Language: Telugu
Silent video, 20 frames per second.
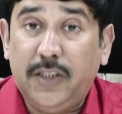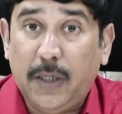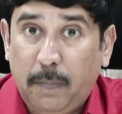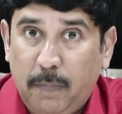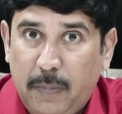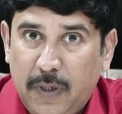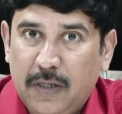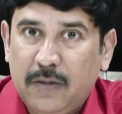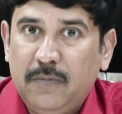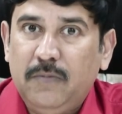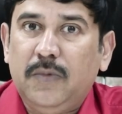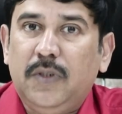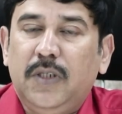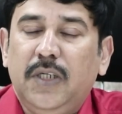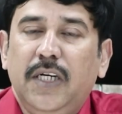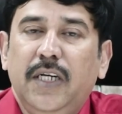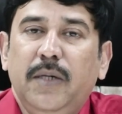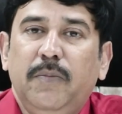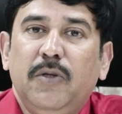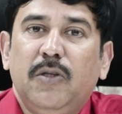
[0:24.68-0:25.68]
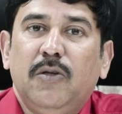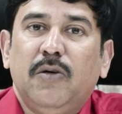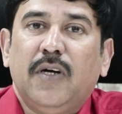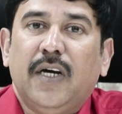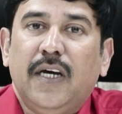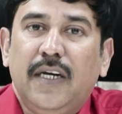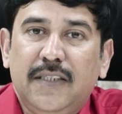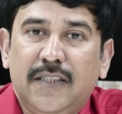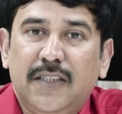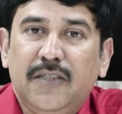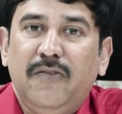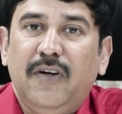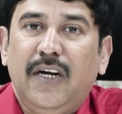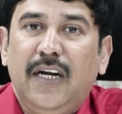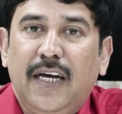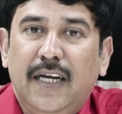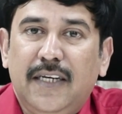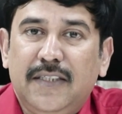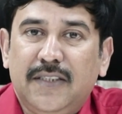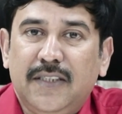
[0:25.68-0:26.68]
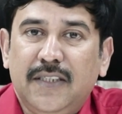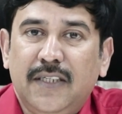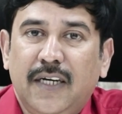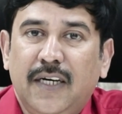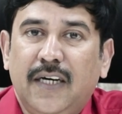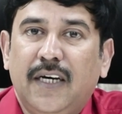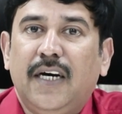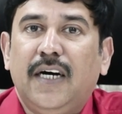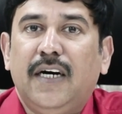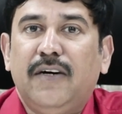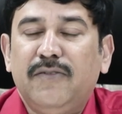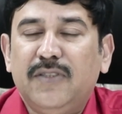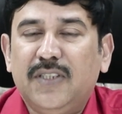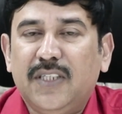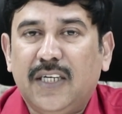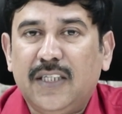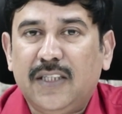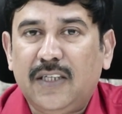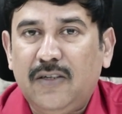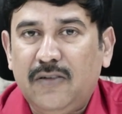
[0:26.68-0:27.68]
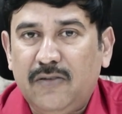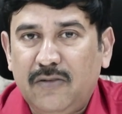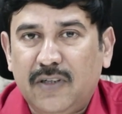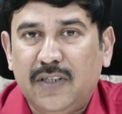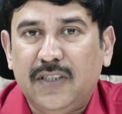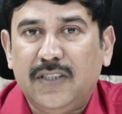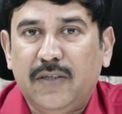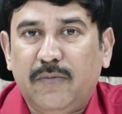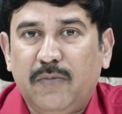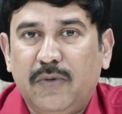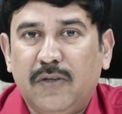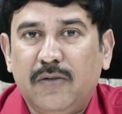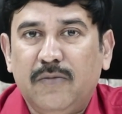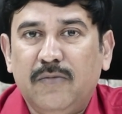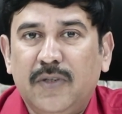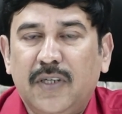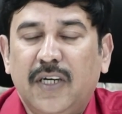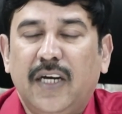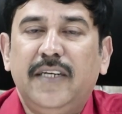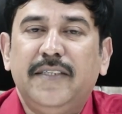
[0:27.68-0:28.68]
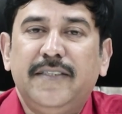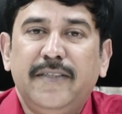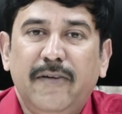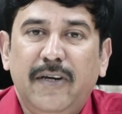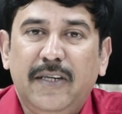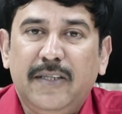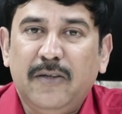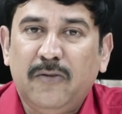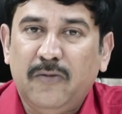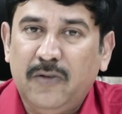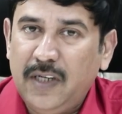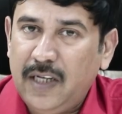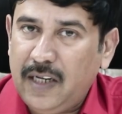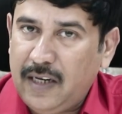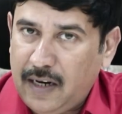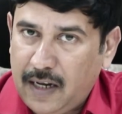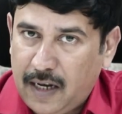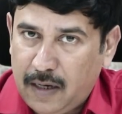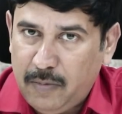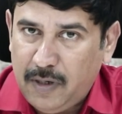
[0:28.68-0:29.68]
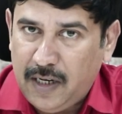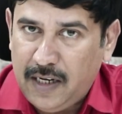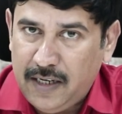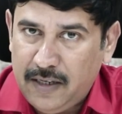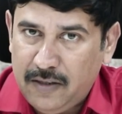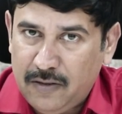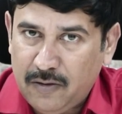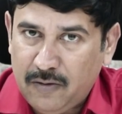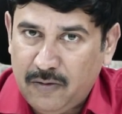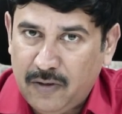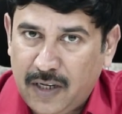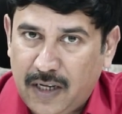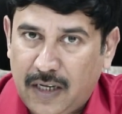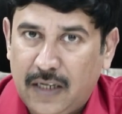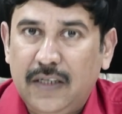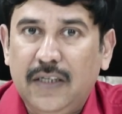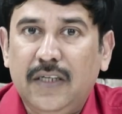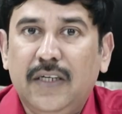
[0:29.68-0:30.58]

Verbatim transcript: చెప్పటం టీడీపీతో కలిసి వెళ్లాల్సిన ఆవశ్యకతని నొక్కి చెప్పటం కలిసి వెళ్తే ఉండే లాభాలు ఏంటో కూడా